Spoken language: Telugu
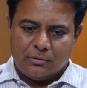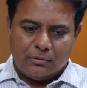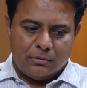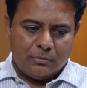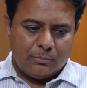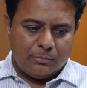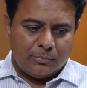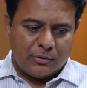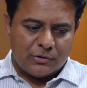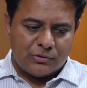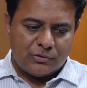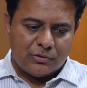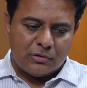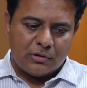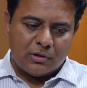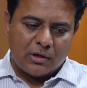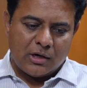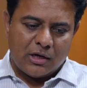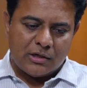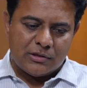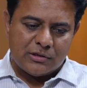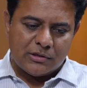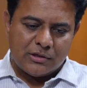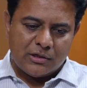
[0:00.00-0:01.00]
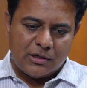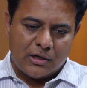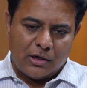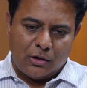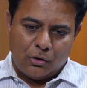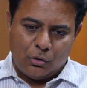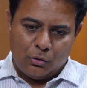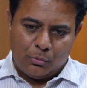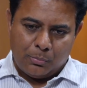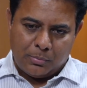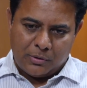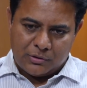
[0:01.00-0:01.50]
ప్రస్తుత రాజకీయాల్లో
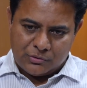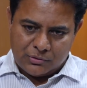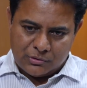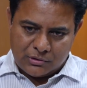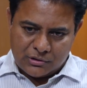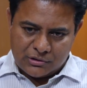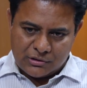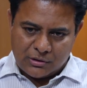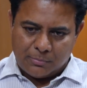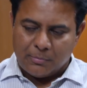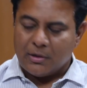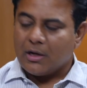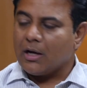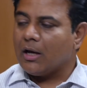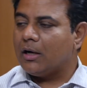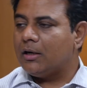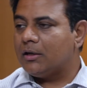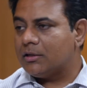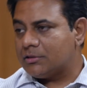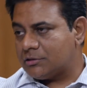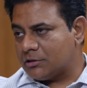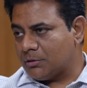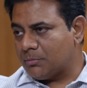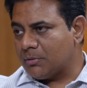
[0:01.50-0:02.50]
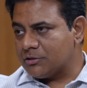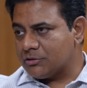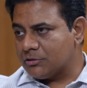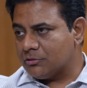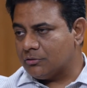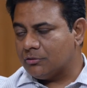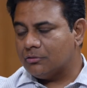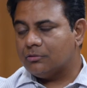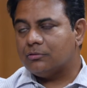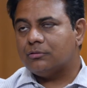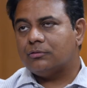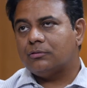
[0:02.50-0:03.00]
ప్రస్తుత సమకాలీన
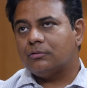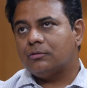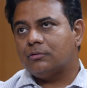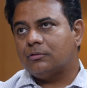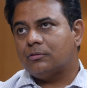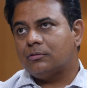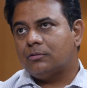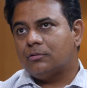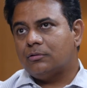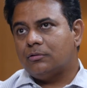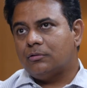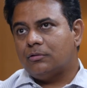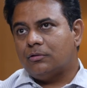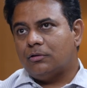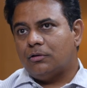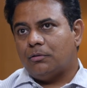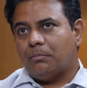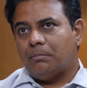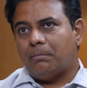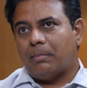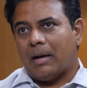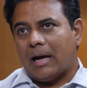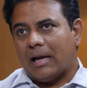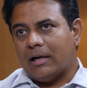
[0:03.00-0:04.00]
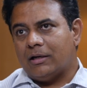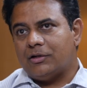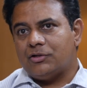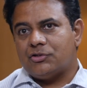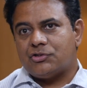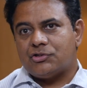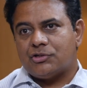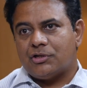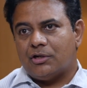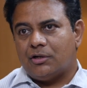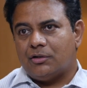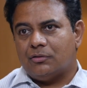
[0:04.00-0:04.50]
సమాజంలో బ్యాలెన్స్
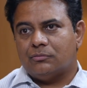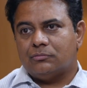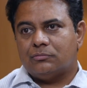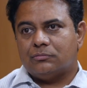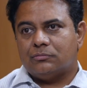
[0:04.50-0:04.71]
చేయడం